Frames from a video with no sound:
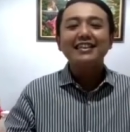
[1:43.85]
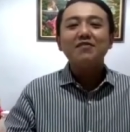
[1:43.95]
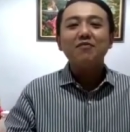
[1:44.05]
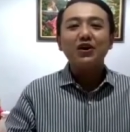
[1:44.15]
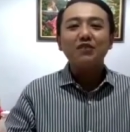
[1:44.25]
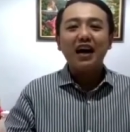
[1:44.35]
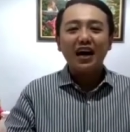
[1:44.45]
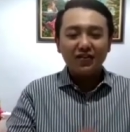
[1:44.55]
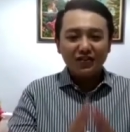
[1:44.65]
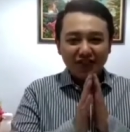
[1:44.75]
Mohon
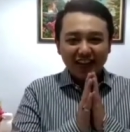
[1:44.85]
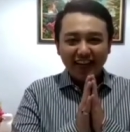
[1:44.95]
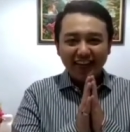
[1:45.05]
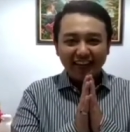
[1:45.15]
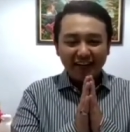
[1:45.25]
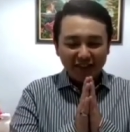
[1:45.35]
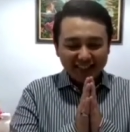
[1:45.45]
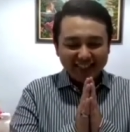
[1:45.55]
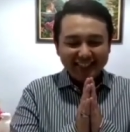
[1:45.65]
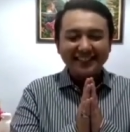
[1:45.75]
maaf lahir dan
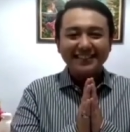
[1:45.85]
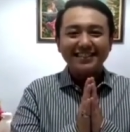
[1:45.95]
batin.